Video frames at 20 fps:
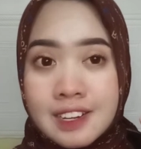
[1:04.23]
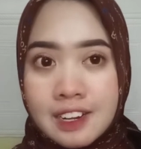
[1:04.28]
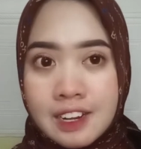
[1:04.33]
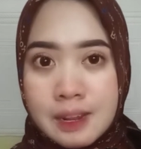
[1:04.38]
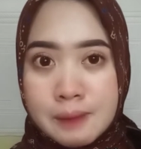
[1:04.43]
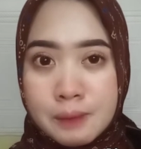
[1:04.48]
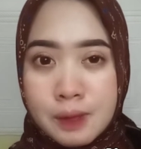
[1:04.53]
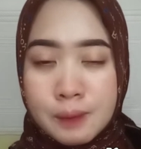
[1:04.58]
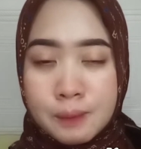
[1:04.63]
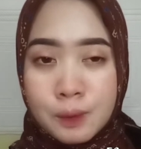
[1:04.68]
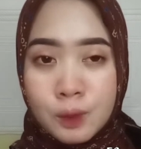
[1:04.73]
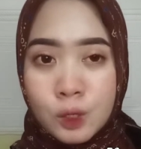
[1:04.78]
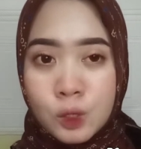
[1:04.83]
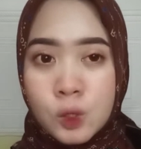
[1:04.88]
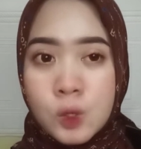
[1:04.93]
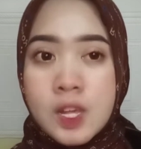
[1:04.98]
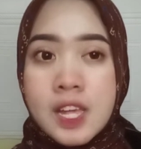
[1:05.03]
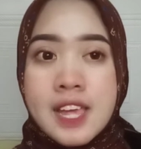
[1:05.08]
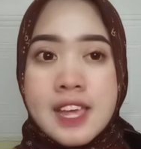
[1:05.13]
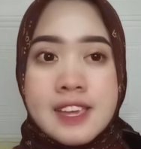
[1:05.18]
50
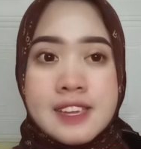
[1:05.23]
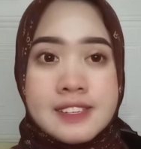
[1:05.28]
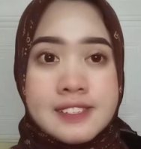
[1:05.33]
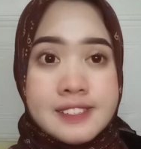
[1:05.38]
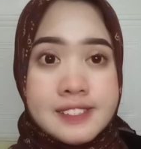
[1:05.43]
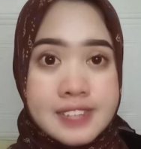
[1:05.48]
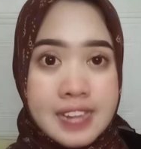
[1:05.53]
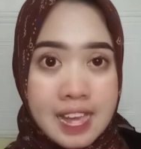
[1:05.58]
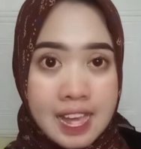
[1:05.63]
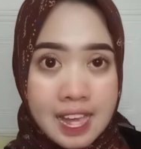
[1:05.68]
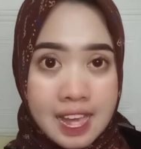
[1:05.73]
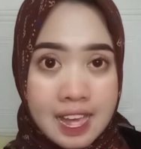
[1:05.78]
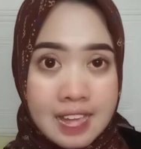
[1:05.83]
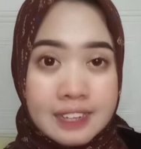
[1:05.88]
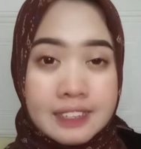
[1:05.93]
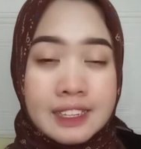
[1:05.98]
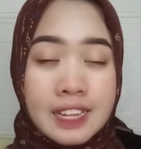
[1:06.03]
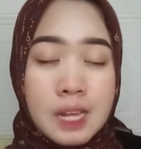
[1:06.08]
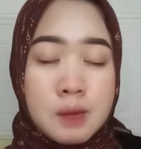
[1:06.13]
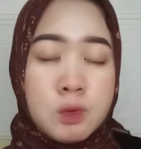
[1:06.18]
dan
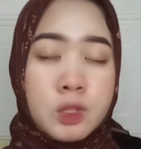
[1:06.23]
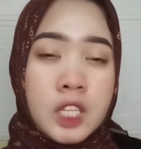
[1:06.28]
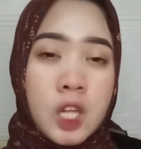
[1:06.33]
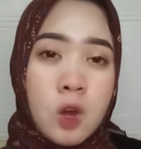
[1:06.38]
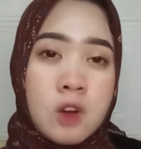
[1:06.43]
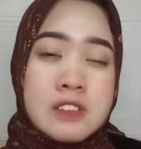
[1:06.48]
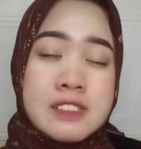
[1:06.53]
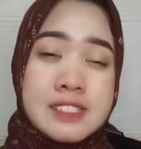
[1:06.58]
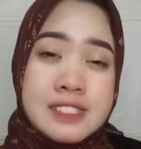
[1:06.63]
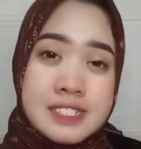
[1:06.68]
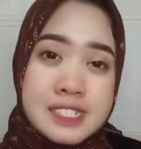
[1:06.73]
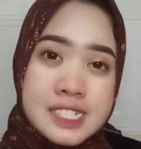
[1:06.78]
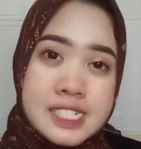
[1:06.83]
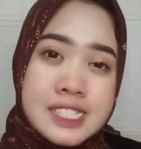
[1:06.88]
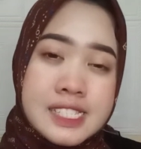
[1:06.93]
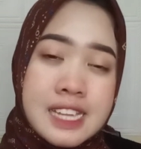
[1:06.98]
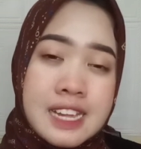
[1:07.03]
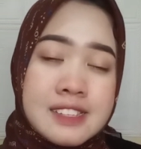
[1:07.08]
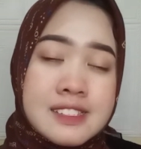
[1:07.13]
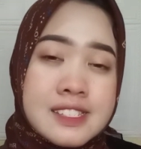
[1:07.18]
kamu tahu sendiri
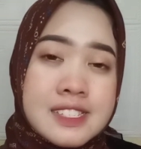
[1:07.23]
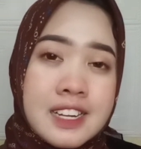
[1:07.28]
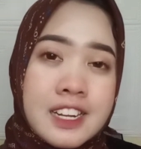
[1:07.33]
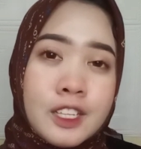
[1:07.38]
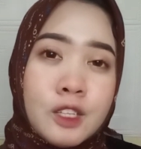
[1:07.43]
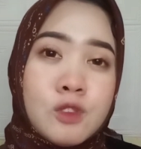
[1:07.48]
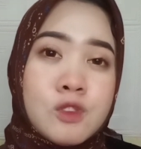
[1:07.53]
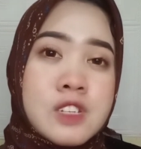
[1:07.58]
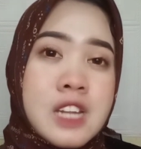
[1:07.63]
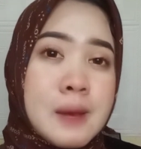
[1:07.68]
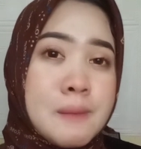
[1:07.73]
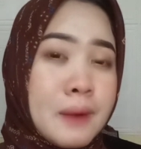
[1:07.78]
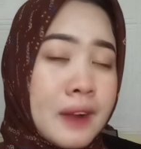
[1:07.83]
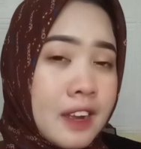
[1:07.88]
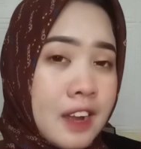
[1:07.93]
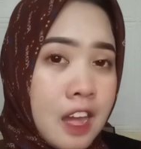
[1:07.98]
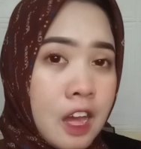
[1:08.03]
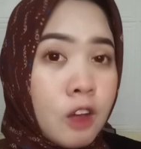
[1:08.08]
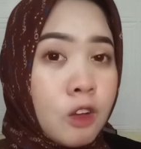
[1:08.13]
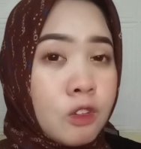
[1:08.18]
sunscreen itu udah pernah
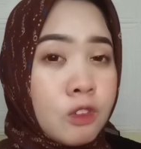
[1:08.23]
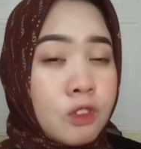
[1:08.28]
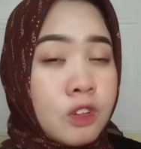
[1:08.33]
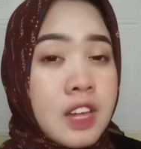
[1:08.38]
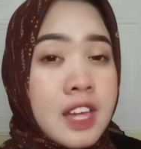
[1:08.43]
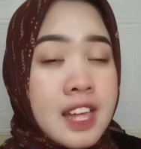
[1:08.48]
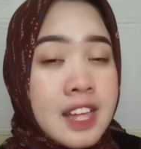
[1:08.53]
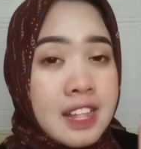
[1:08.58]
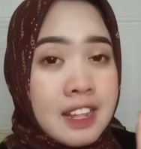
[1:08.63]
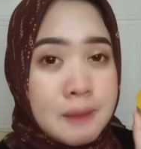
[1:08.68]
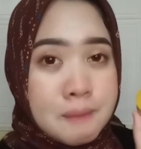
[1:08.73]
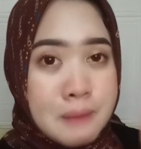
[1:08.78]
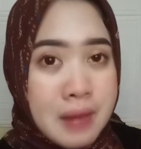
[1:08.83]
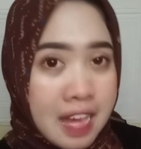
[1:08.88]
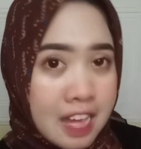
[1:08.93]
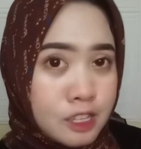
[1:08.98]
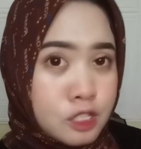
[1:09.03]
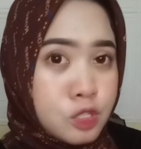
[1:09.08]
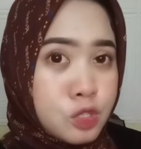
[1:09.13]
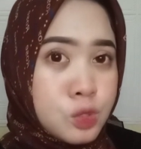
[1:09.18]
aku
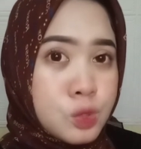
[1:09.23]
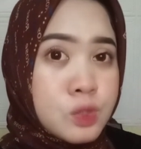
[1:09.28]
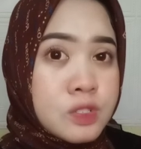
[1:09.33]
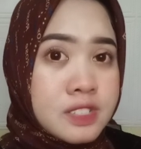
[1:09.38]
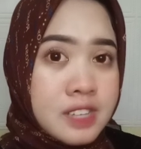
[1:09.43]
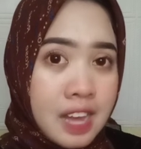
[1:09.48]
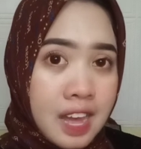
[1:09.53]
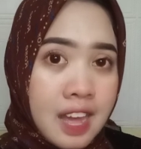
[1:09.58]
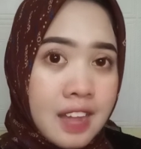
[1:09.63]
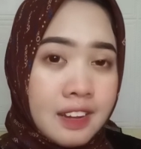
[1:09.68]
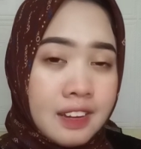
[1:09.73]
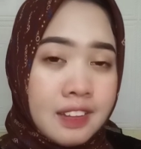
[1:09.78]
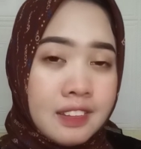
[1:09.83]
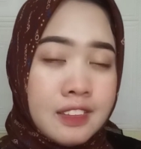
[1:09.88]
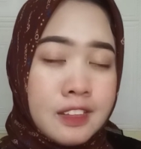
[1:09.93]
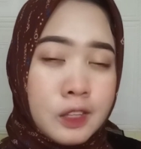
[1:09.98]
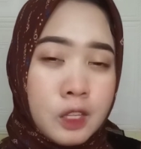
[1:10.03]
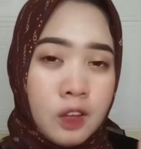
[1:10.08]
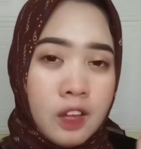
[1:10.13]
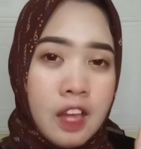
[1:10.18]
bahas juga di
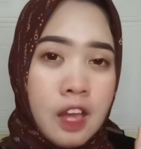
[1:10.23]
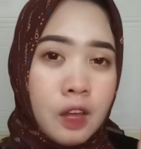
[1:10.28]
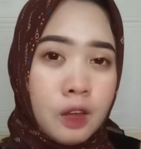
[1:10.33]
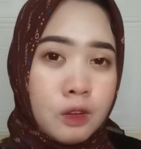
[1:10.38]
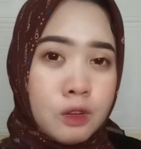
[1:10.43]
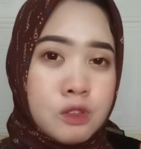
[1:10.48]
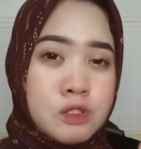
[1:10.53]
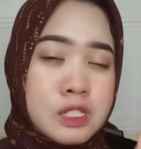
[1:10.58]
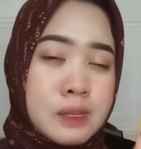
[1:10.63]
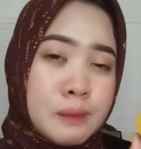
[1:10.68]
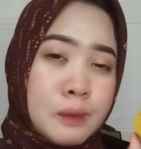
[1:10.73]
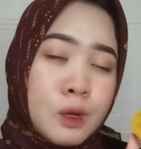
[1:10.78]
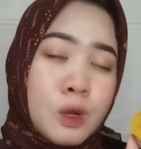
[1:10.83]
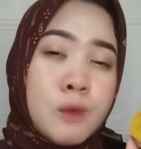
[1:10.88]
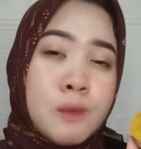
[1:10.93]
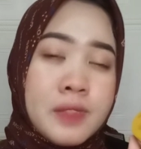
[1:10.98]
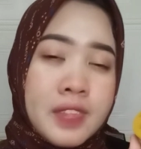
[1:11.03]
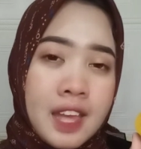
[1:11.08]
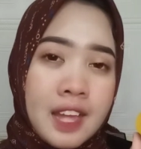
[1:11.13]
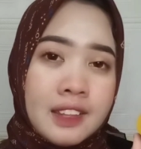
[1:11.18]
TikTok aku
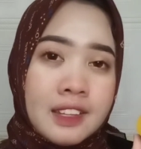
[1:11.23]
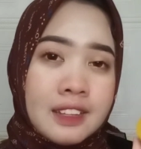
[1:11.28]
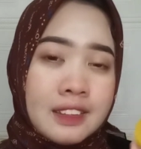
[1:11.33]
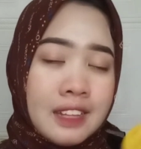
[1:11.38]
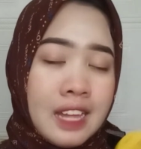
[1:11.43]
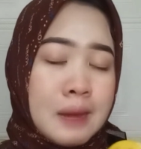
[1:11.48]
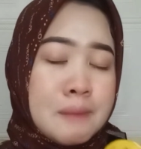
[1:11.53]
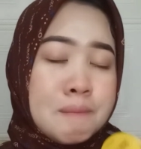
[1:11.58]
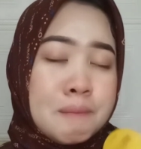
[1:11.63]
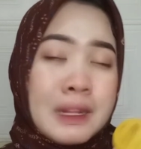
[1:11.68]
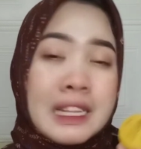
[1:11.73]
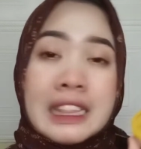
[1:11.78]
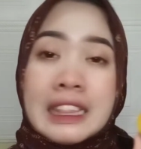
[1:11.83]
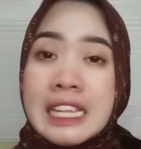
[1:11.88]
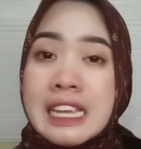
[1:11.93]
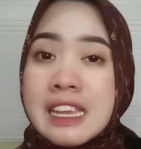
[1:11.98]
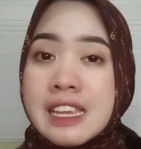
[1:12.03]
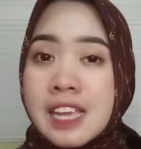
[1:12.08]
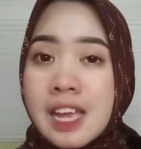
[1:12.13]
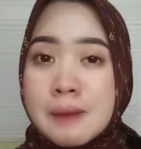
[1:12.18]
sebelumnya tentang
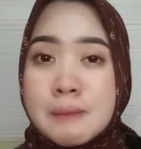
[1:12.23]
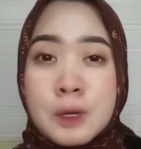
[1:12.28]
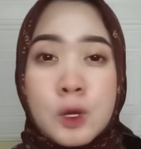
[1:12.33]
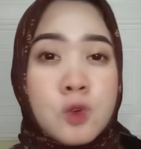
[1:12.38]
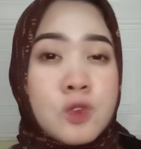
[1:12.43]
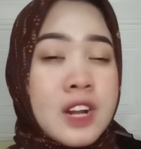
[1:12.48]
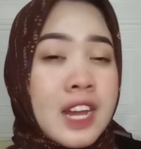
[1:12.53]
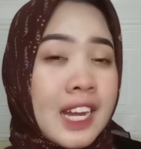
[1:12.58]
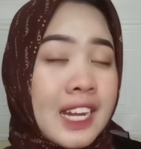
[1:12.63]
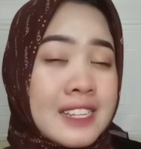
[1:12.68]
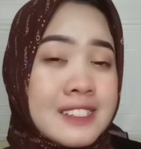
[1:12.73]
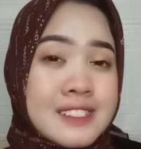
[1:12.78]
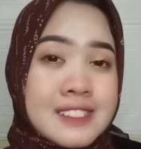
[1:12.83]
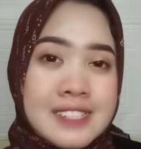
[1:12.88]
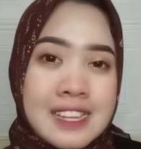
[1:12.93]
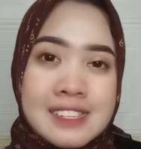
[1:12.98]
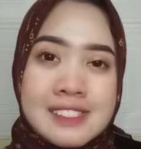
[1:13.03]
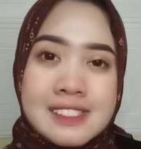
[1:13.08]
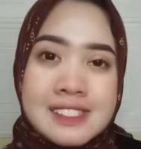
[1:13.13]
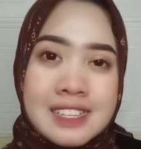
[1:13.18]
pentingnya menggunakan
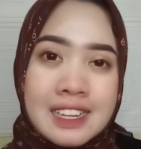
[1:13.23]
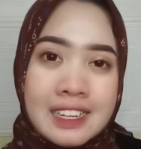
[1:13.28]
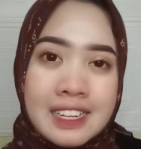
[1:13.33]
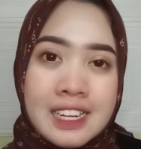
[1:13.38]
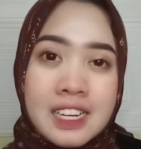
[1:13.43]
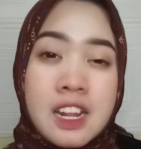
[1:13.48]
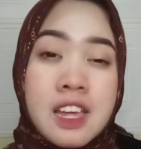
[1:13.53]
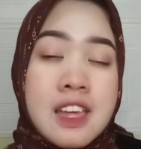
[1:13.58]
sunscreen.